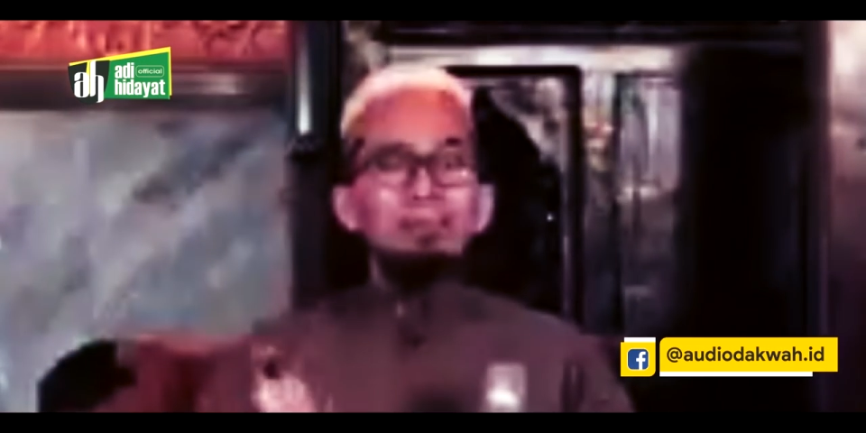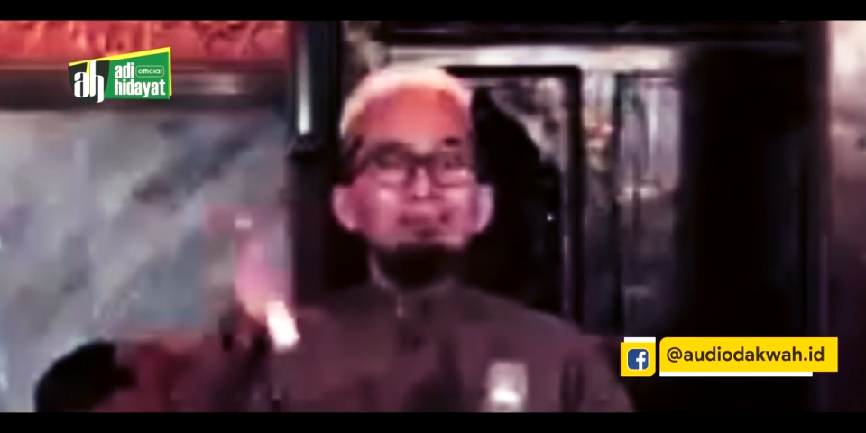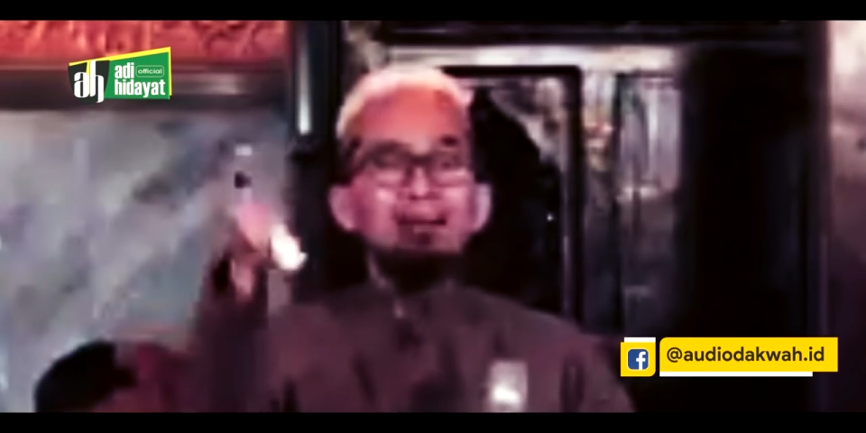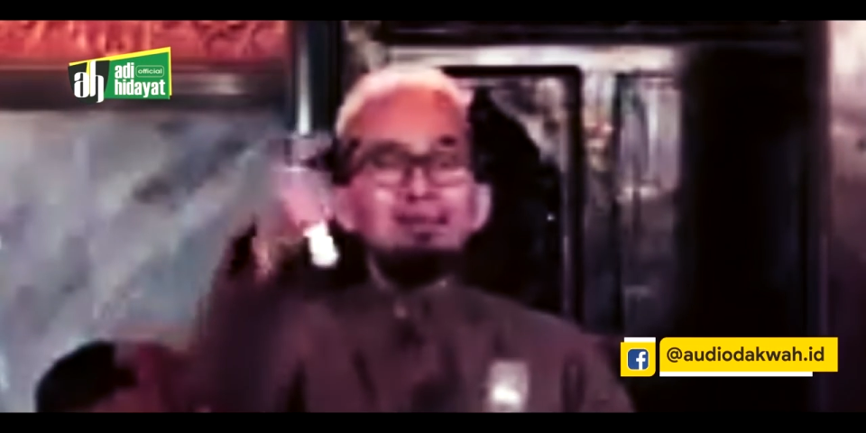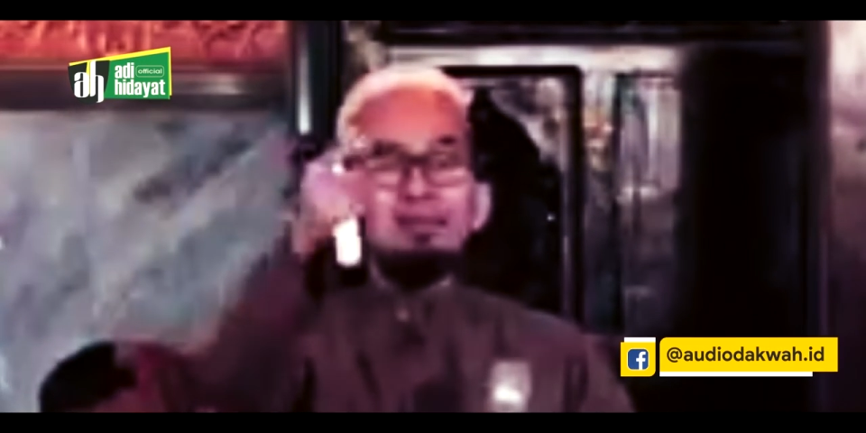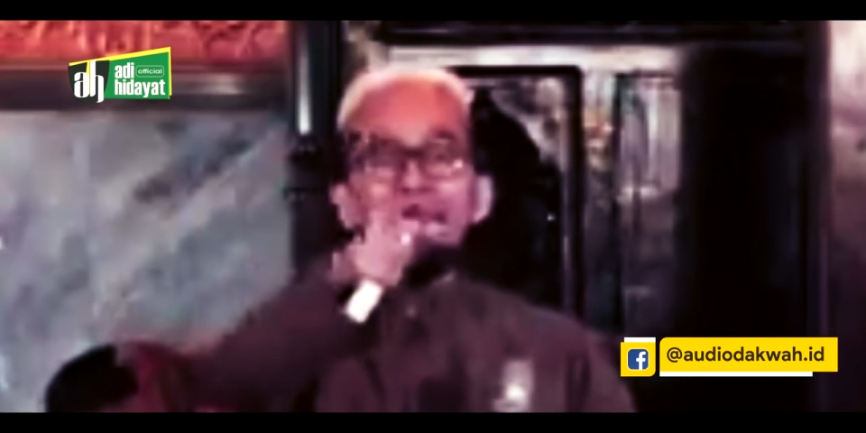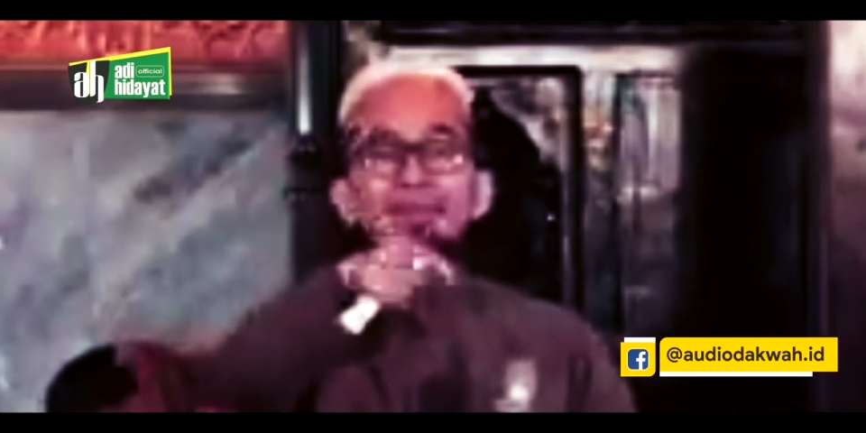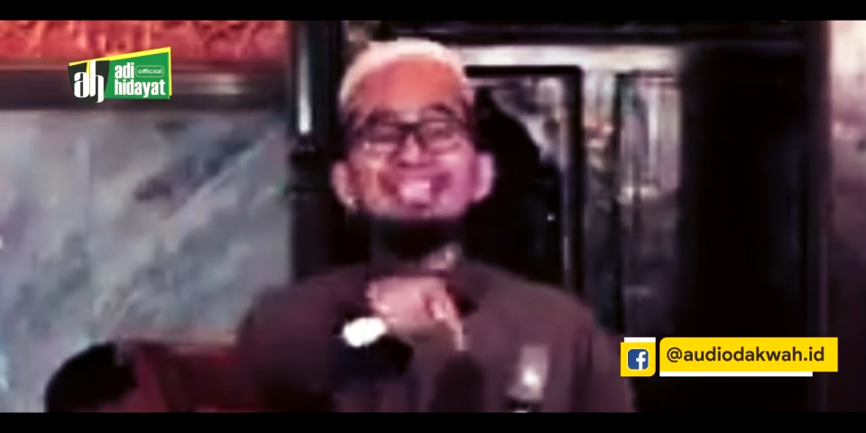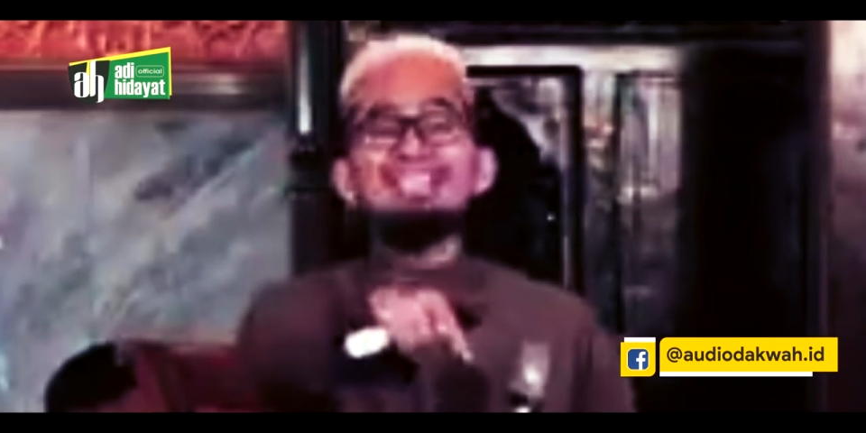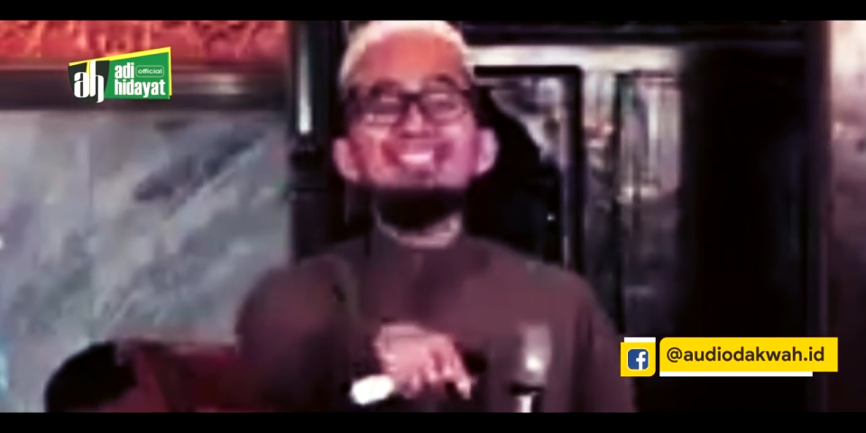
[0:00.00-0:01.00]
sebelum
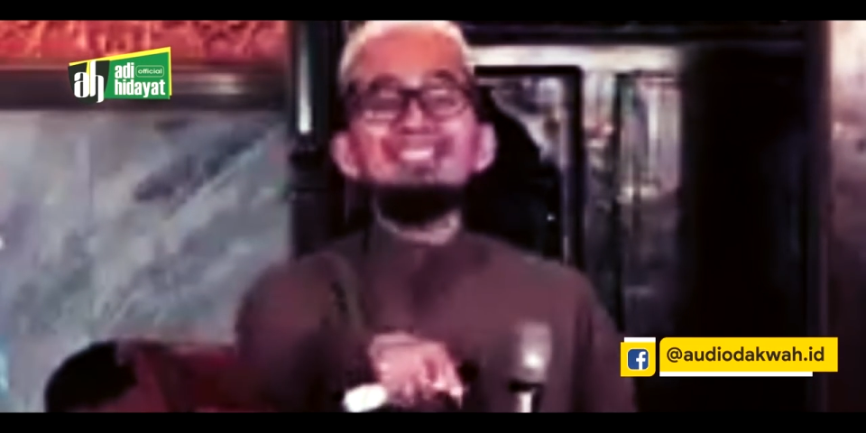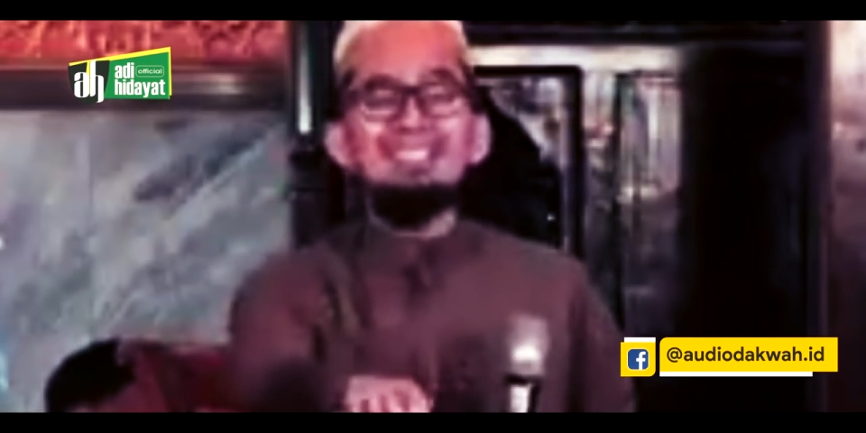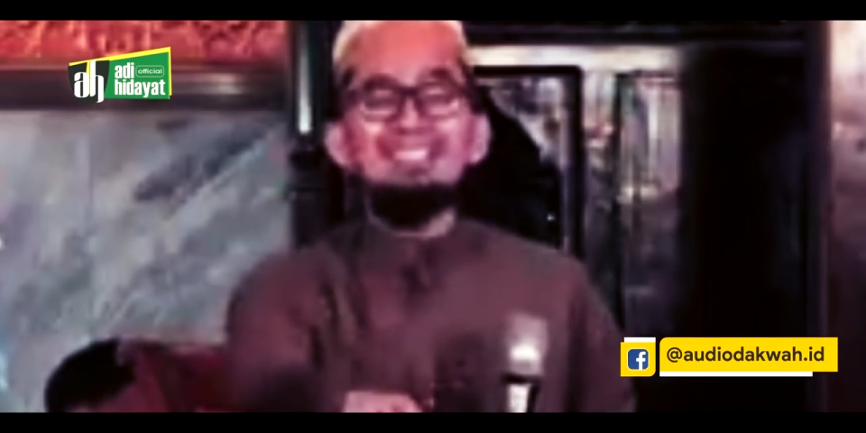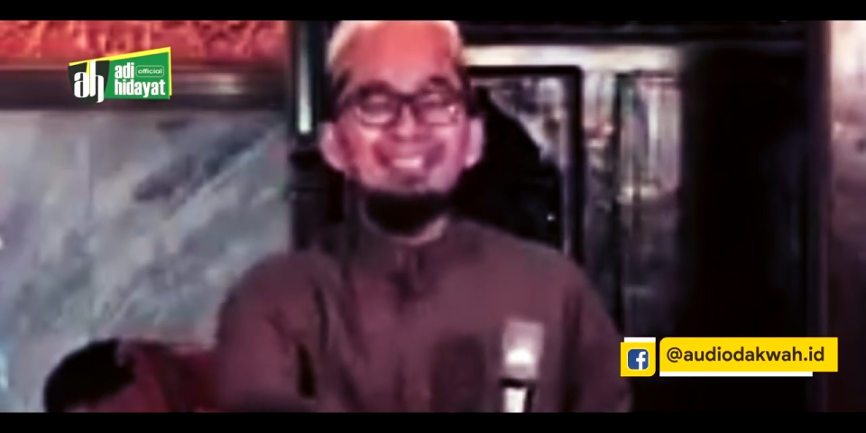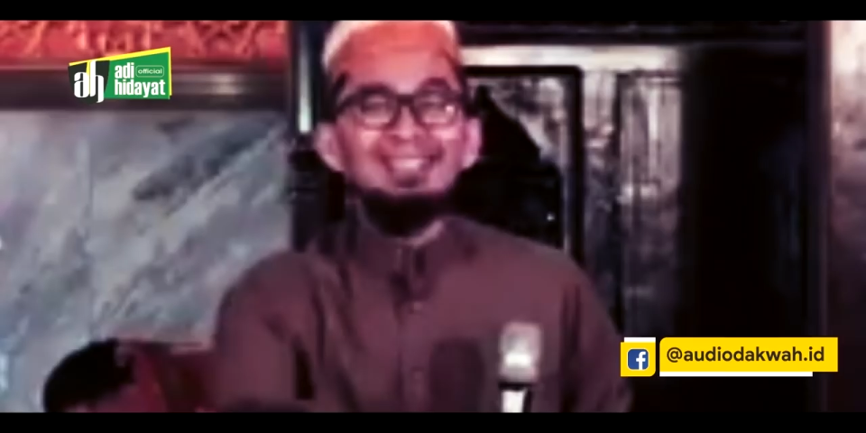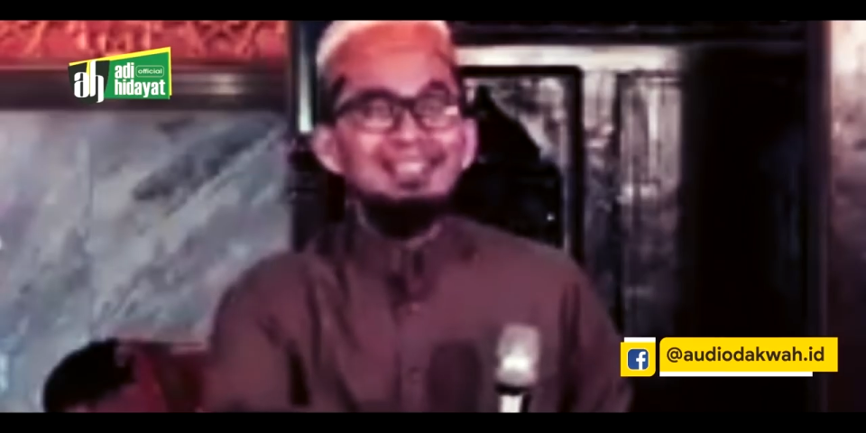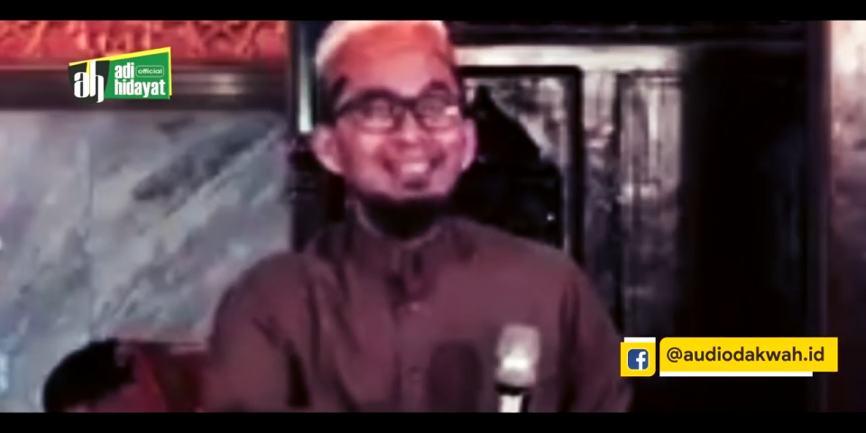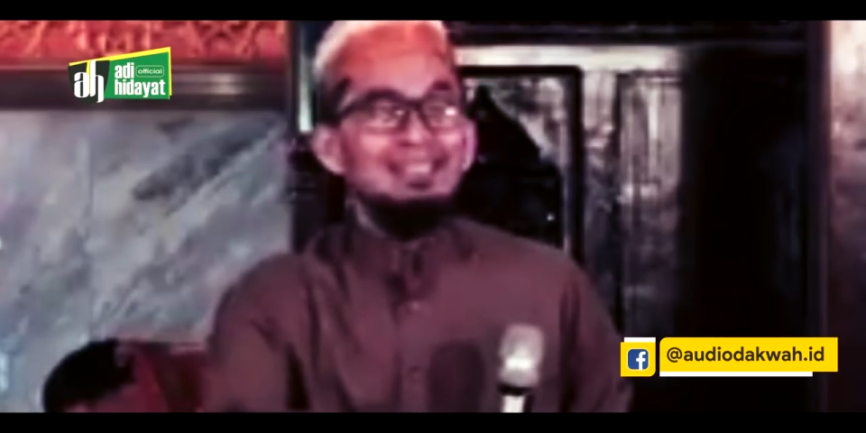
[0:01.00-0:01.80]
masuk kepada isinya